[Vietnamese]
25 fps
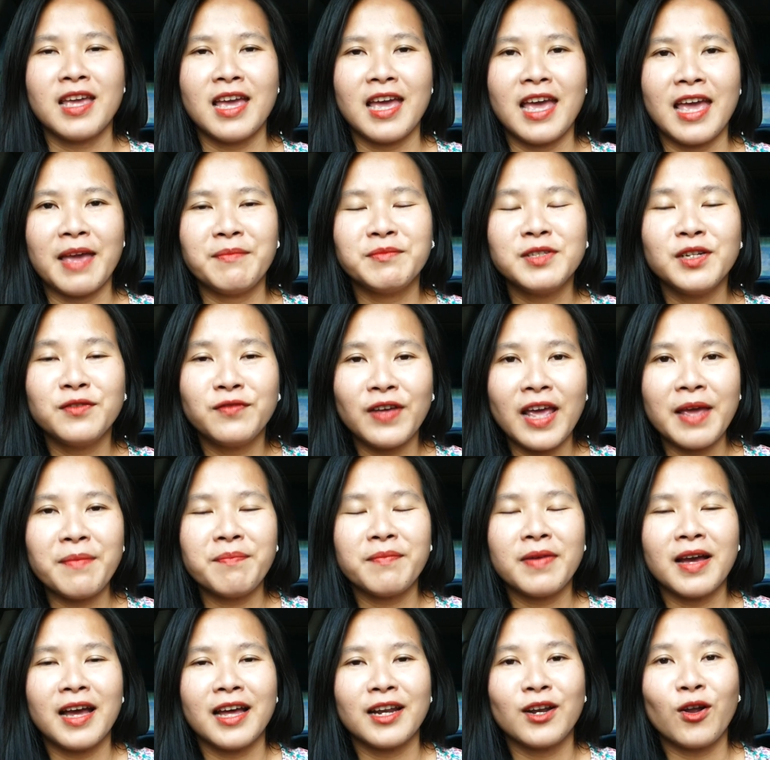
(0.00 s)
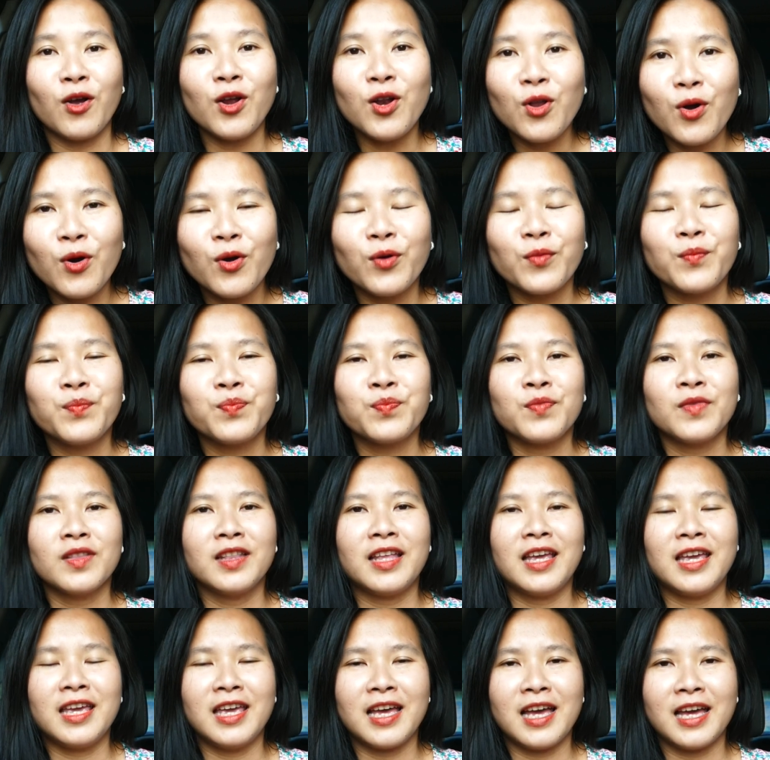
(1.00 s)
em xin phép và nói luôn
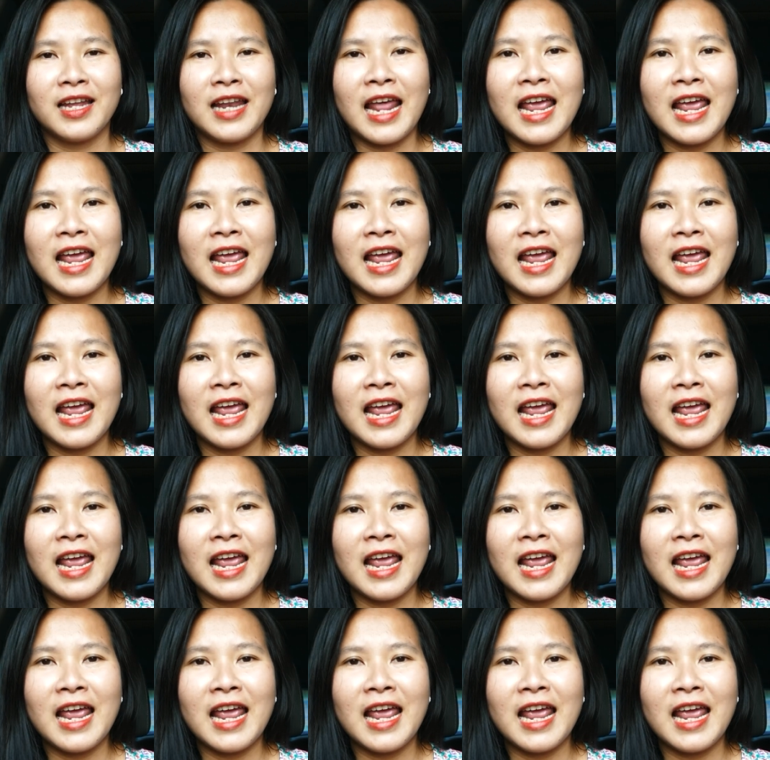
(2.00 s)
thì à,